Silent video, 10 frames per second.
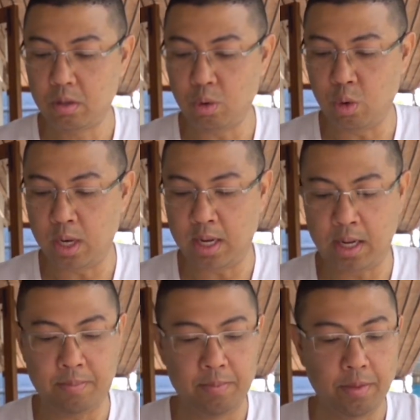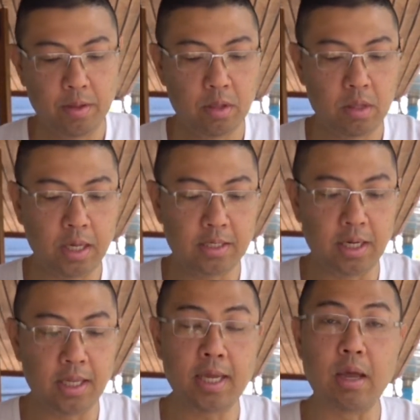ตัวหนัง
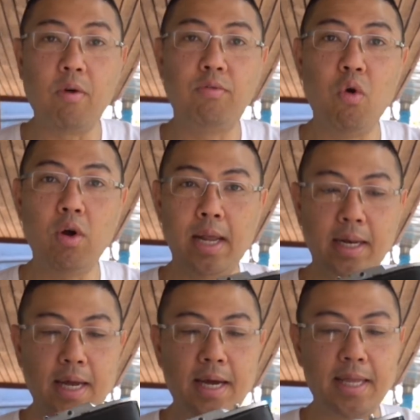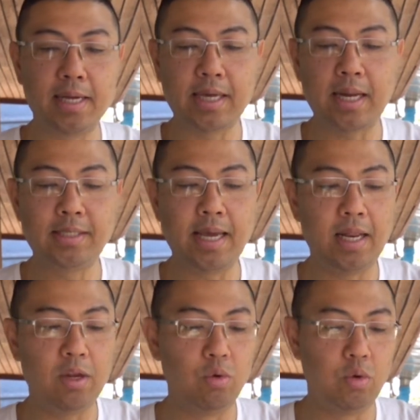สือที่เขียนว่า Vogue Render ยังชัดเจ
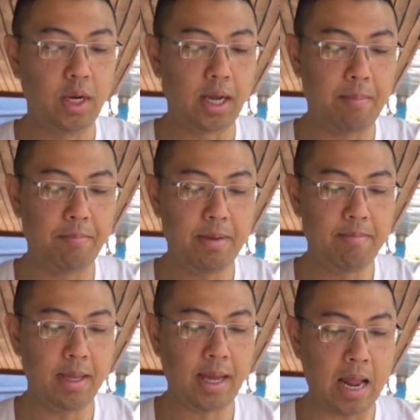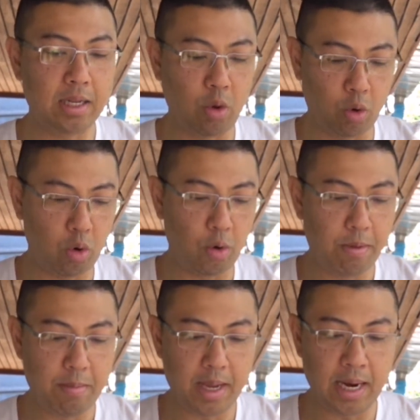นอยู่นะครับไม่มีการตกหล่น
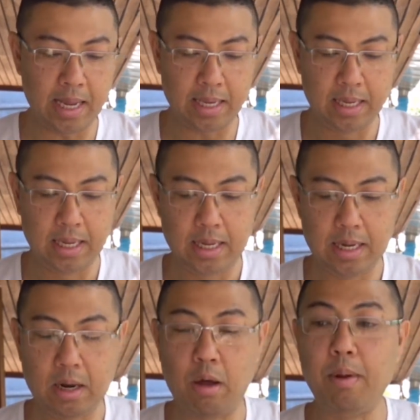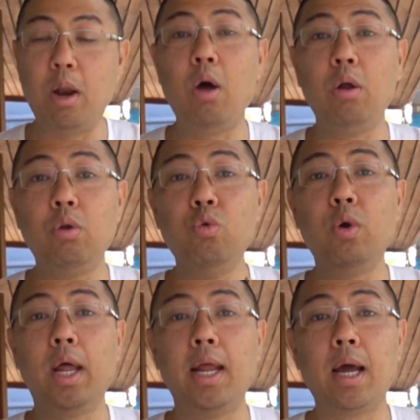ไม่มีอะไร เรามาลองดู
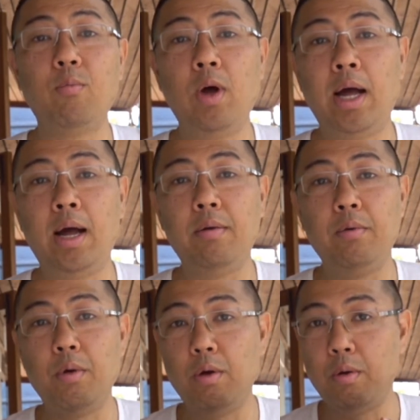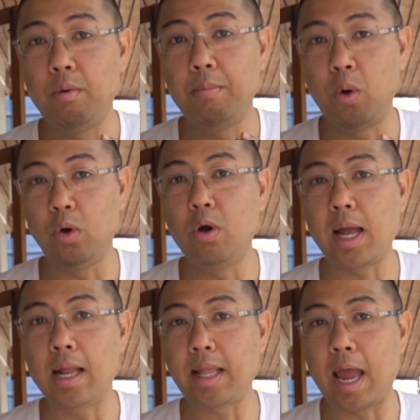กันนะครับว่าผลของ
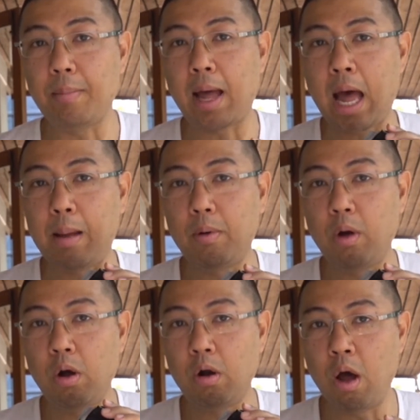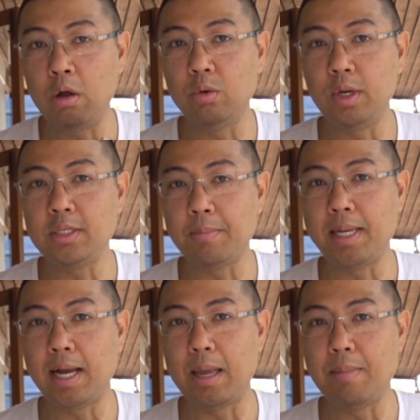การถ่ายภาพของกล้องตัวนี้จะเป็
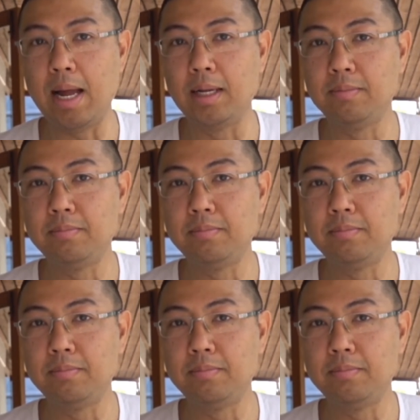นอย่างไรบ้าง